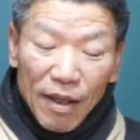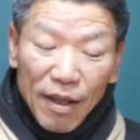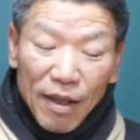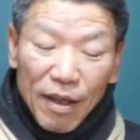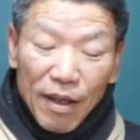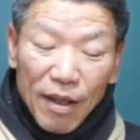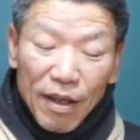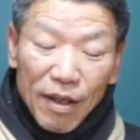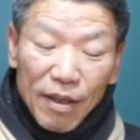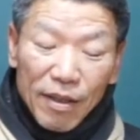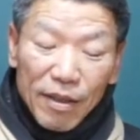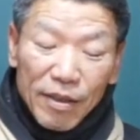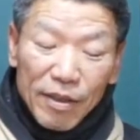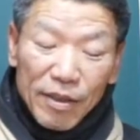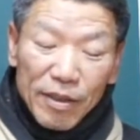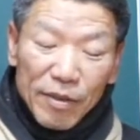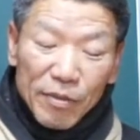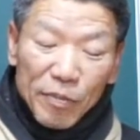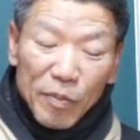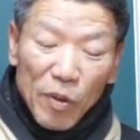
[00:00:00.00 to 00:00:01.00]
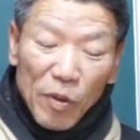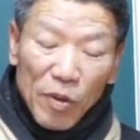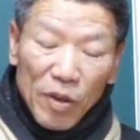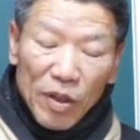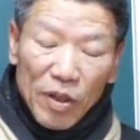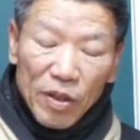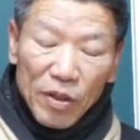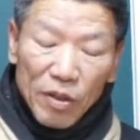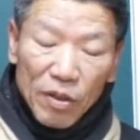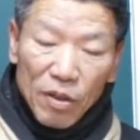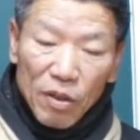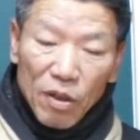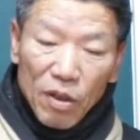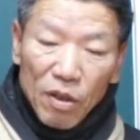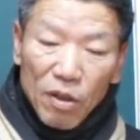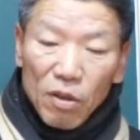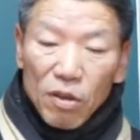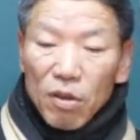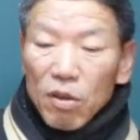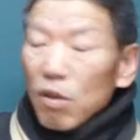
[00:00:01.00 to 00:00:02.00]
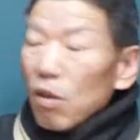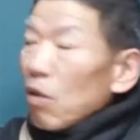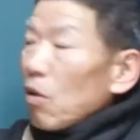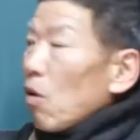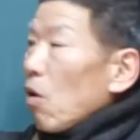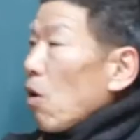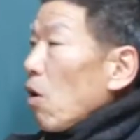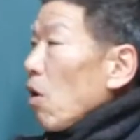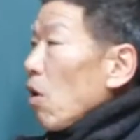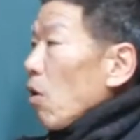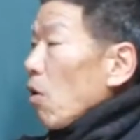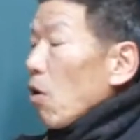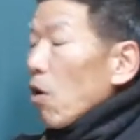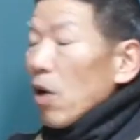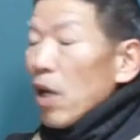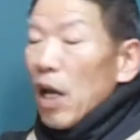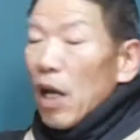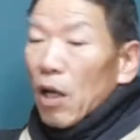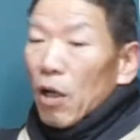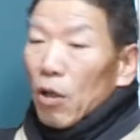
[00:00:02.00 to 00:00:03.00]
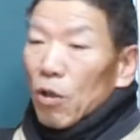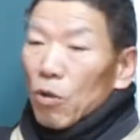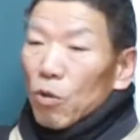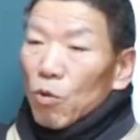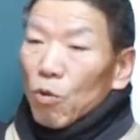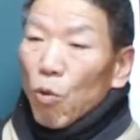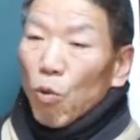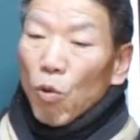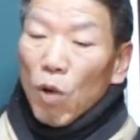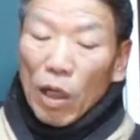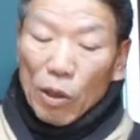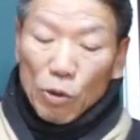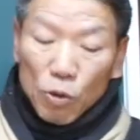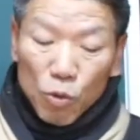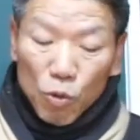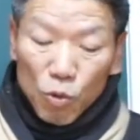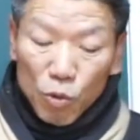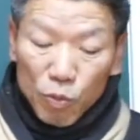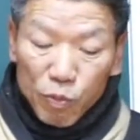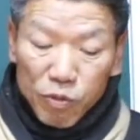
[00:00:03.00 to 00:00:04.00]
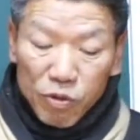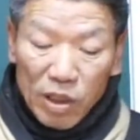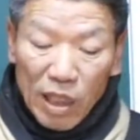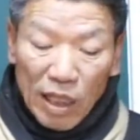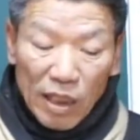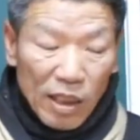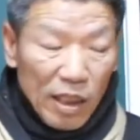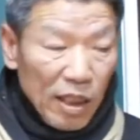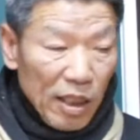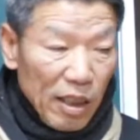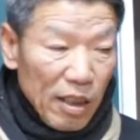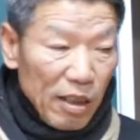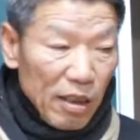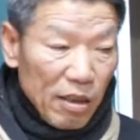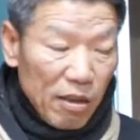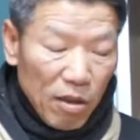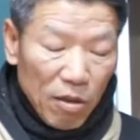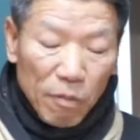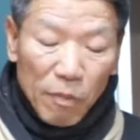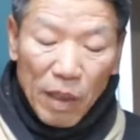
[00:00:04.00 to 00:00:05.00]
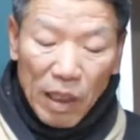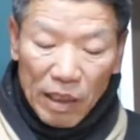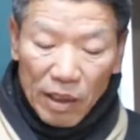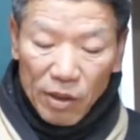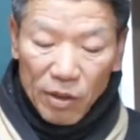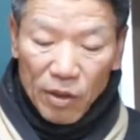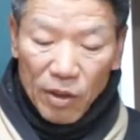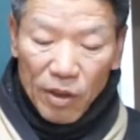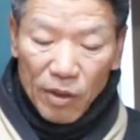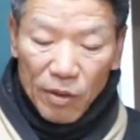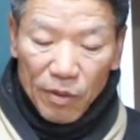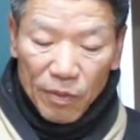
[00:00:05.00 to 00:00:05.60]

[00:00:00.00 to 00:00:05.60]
아, 이, 이 뭐, 그, 허, 허행, 농가 쪽으로 붙다니 그런 말인 거예요.